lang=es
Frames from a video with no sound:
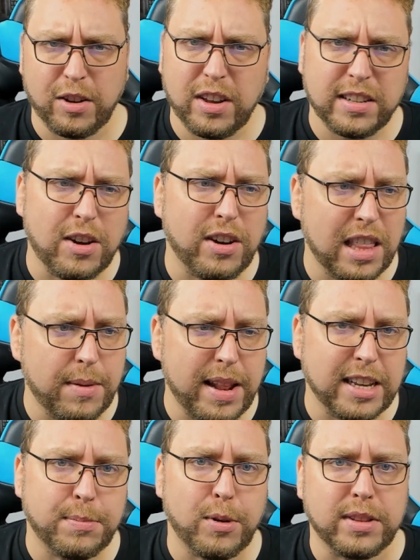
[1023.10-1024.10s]
que es algo que debería
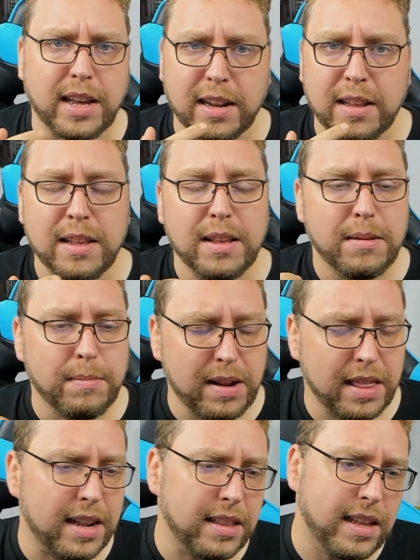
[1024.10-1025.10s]
explotar.
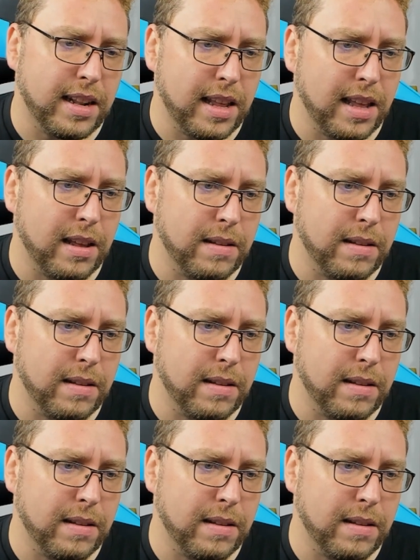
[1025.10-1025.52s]
Blizzard tiene